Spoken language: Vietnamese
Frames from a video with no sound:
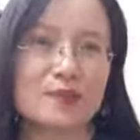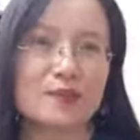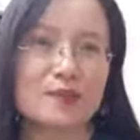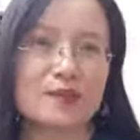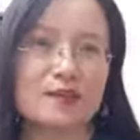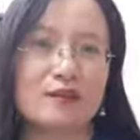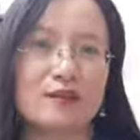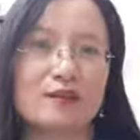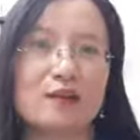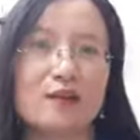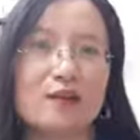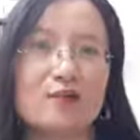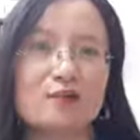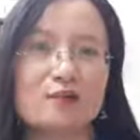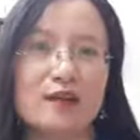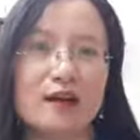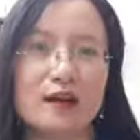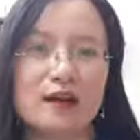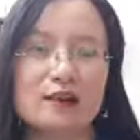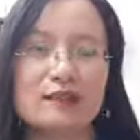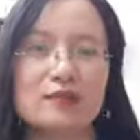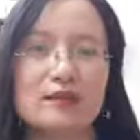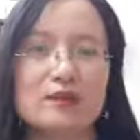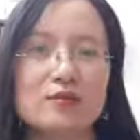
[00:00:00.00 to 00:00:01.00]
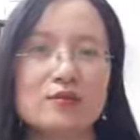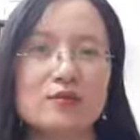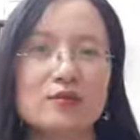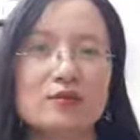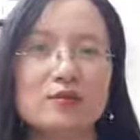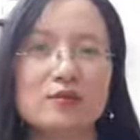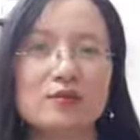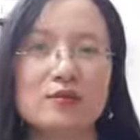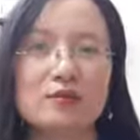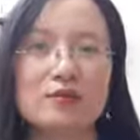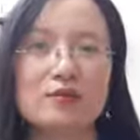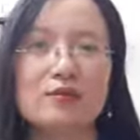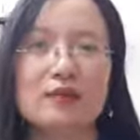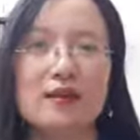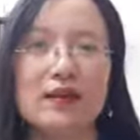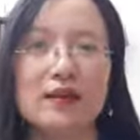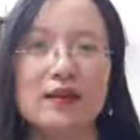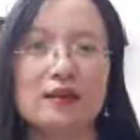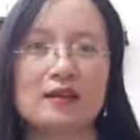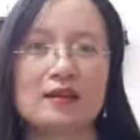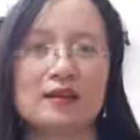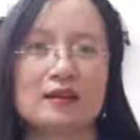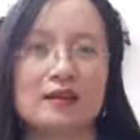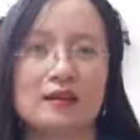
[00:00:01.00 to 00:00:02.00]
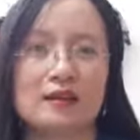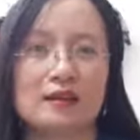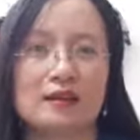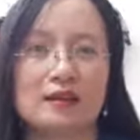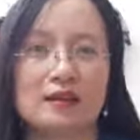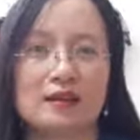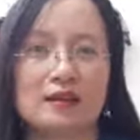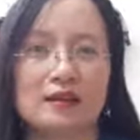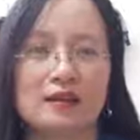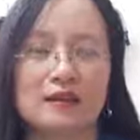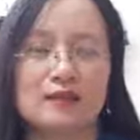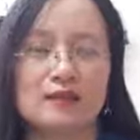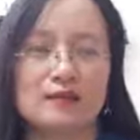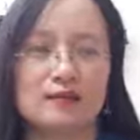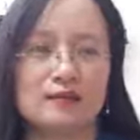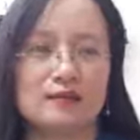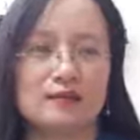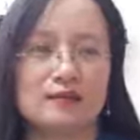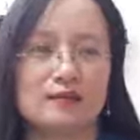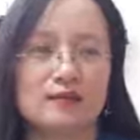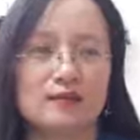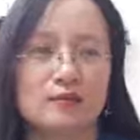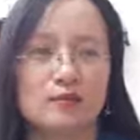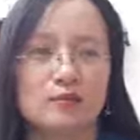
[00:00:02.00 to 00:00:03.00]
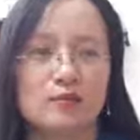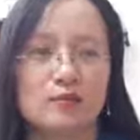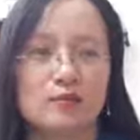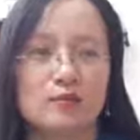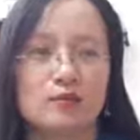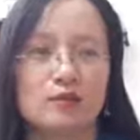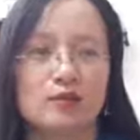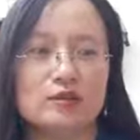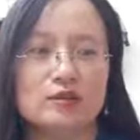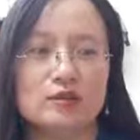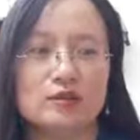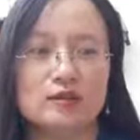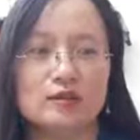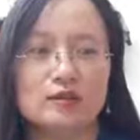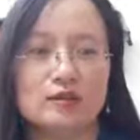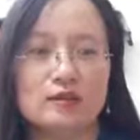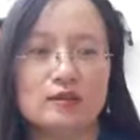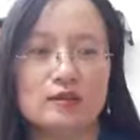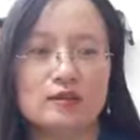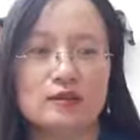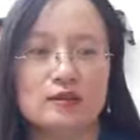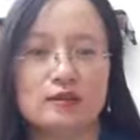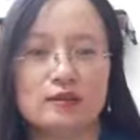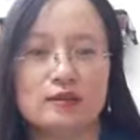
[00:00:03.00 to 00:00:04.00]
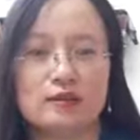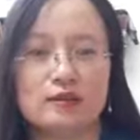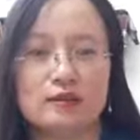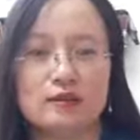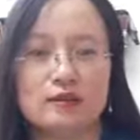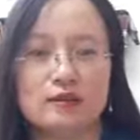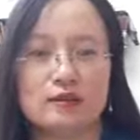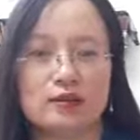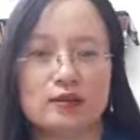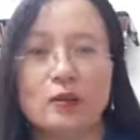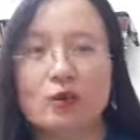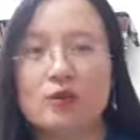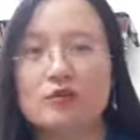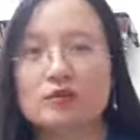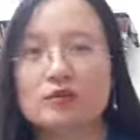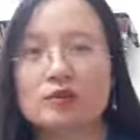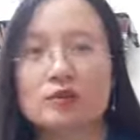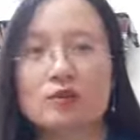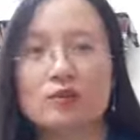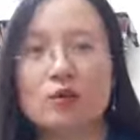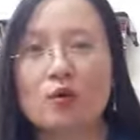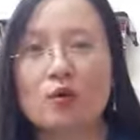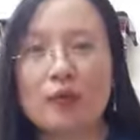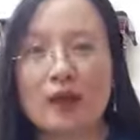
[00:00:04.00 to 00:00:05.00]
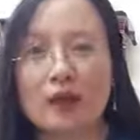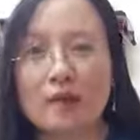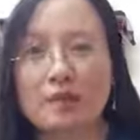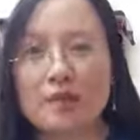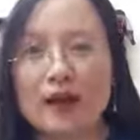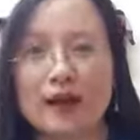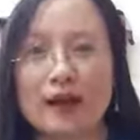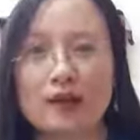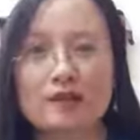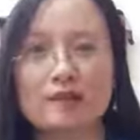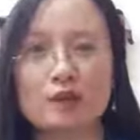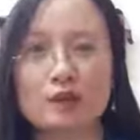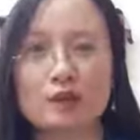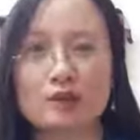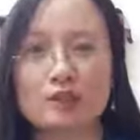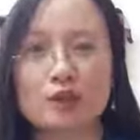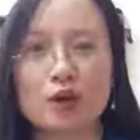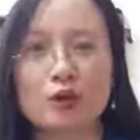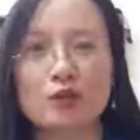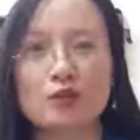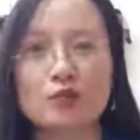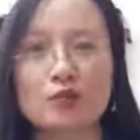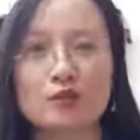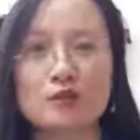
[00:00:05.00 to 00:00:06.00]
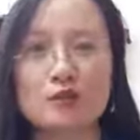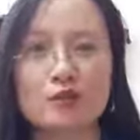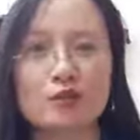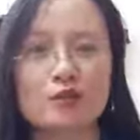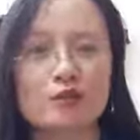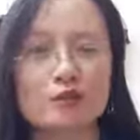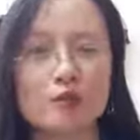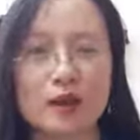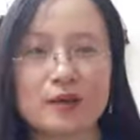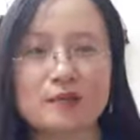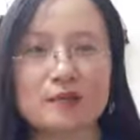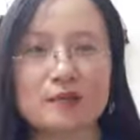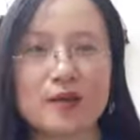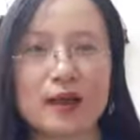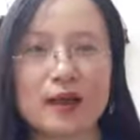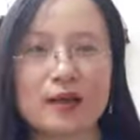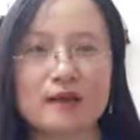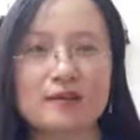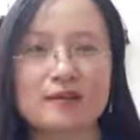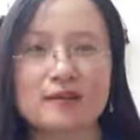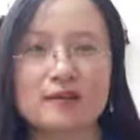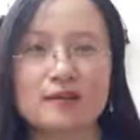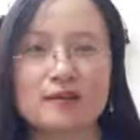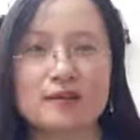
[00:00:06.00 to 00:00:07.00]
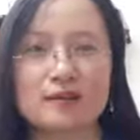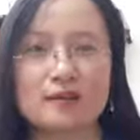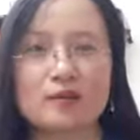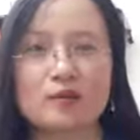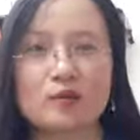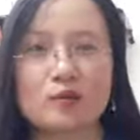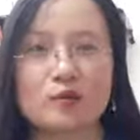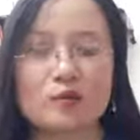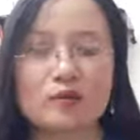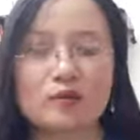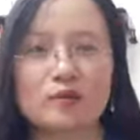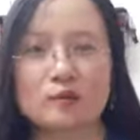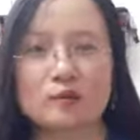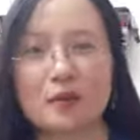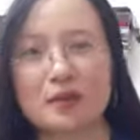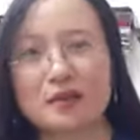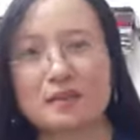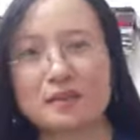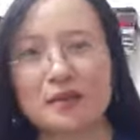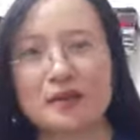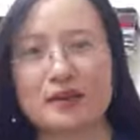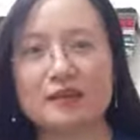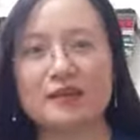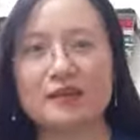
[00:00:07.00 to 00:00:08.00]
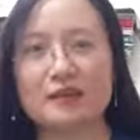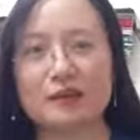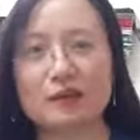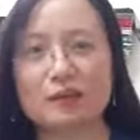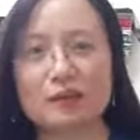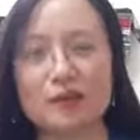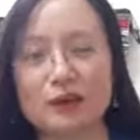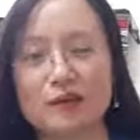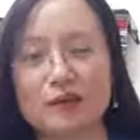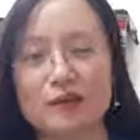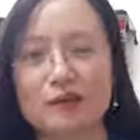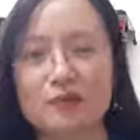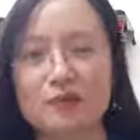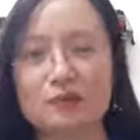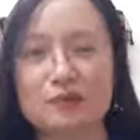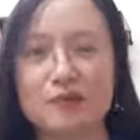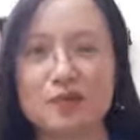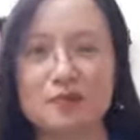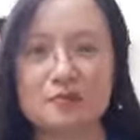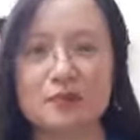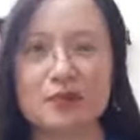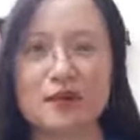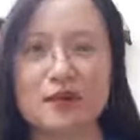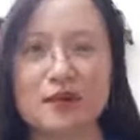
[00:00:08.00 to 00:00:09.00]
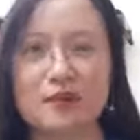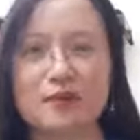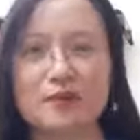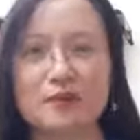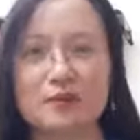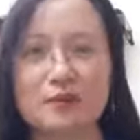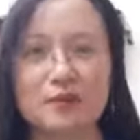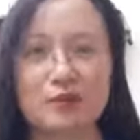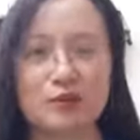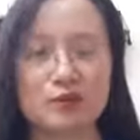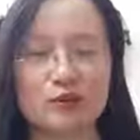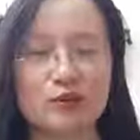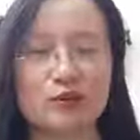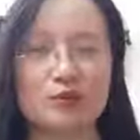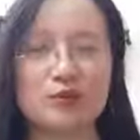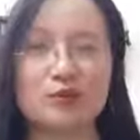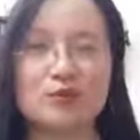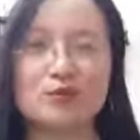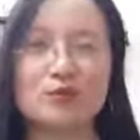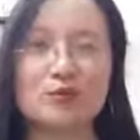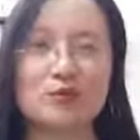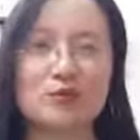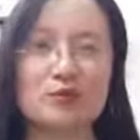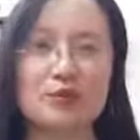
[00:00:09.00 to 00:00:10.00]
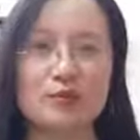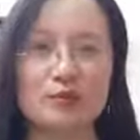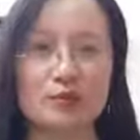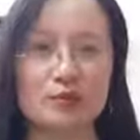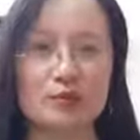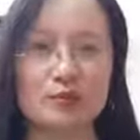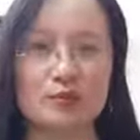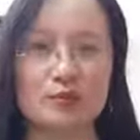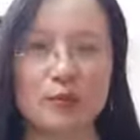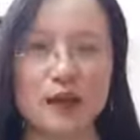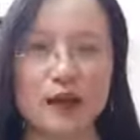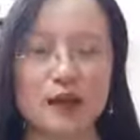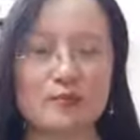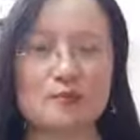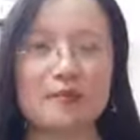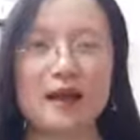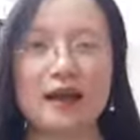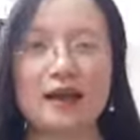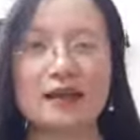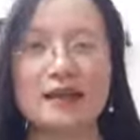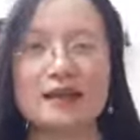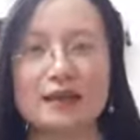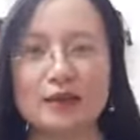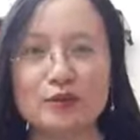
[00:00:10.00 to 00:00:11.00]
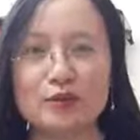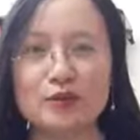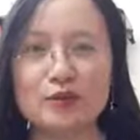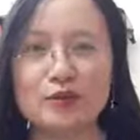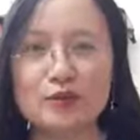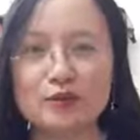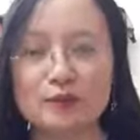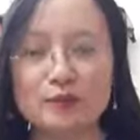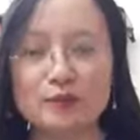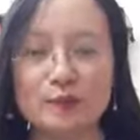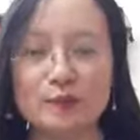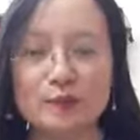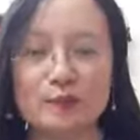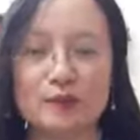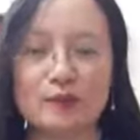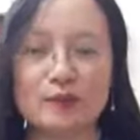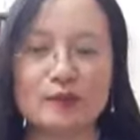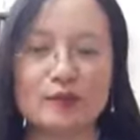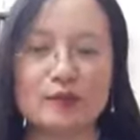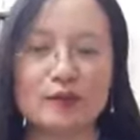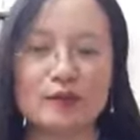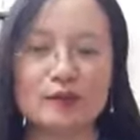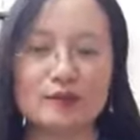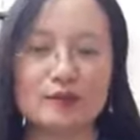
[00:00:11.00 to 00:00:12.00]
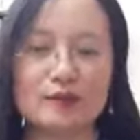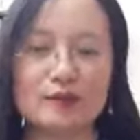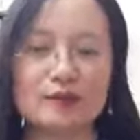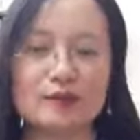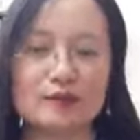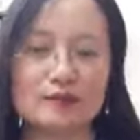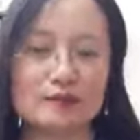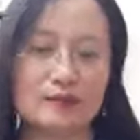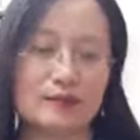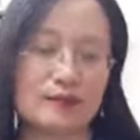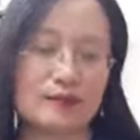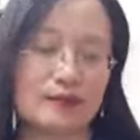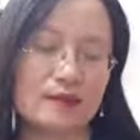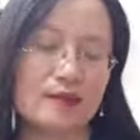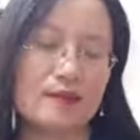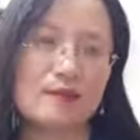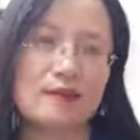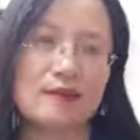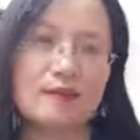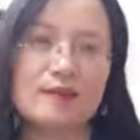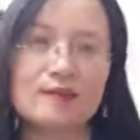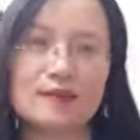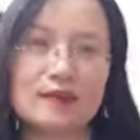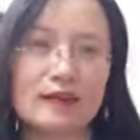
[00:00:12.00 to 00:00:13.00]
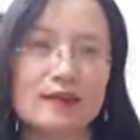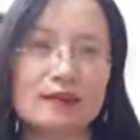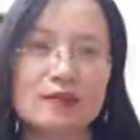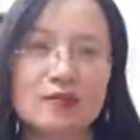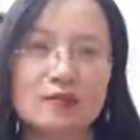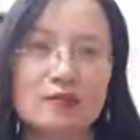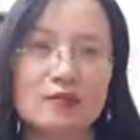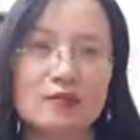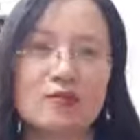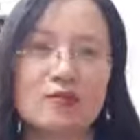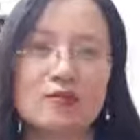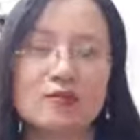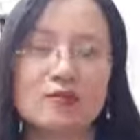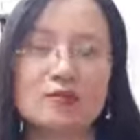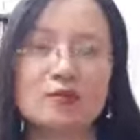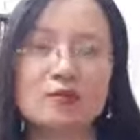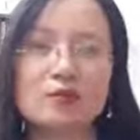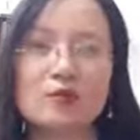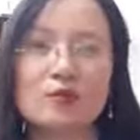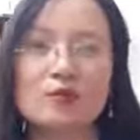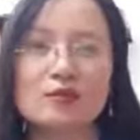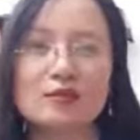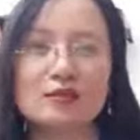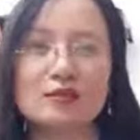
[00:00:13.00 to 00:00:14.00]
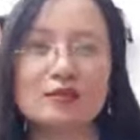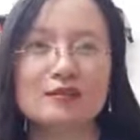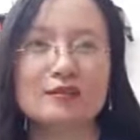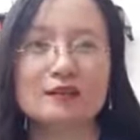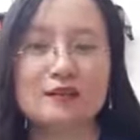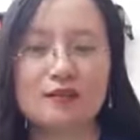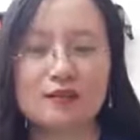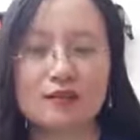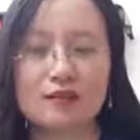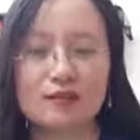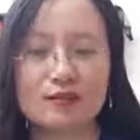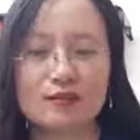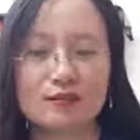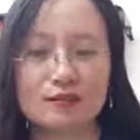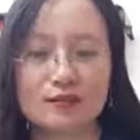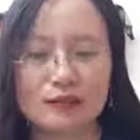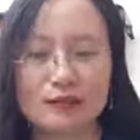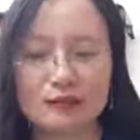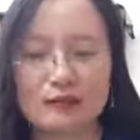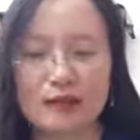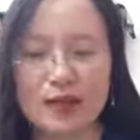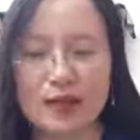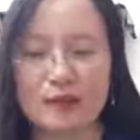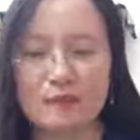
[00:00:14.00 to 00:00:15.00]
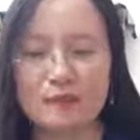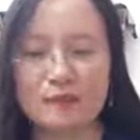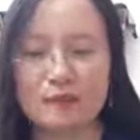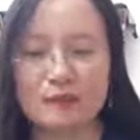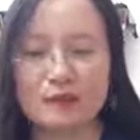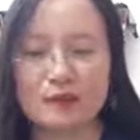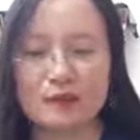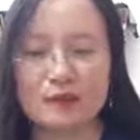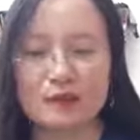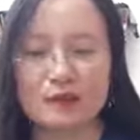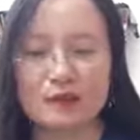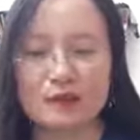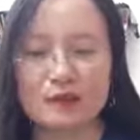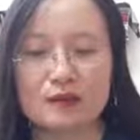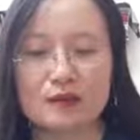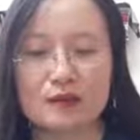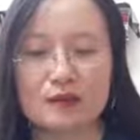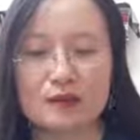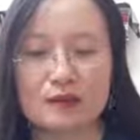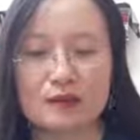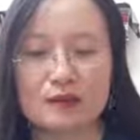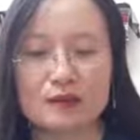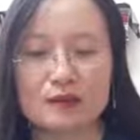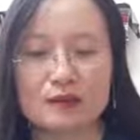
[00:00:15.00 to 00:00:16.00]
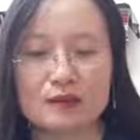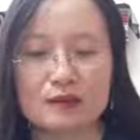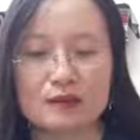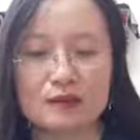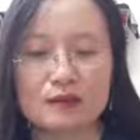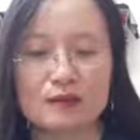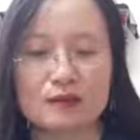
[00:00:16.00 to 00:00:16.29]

nó không phải theo cái kiểu là à, một người thì tốt thì tốt mãi mãi và xấu thì xấu mãi mãi một người mạnh mẽ thì lúc nào cũng mạnh mẽ và một người yếu đuối thì mãi mãi là yếu đuối thì tình, cái tính cách người vốn dĩ là nó phức tạp à,